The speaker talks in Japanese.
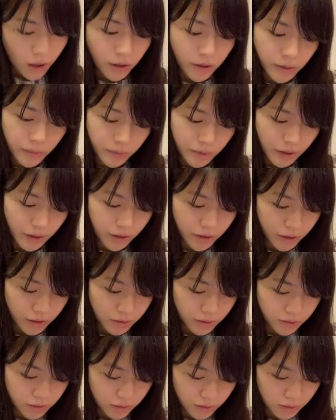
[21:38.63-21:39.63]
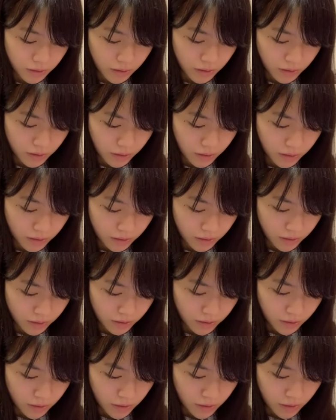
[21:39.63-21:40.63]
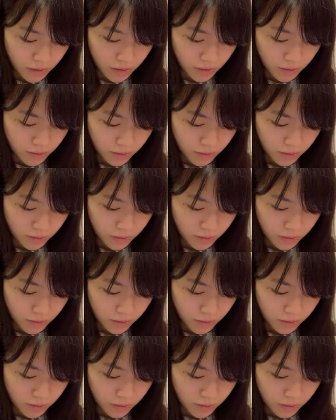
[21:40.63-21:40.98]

あ、でもなんか言うとったな。ええ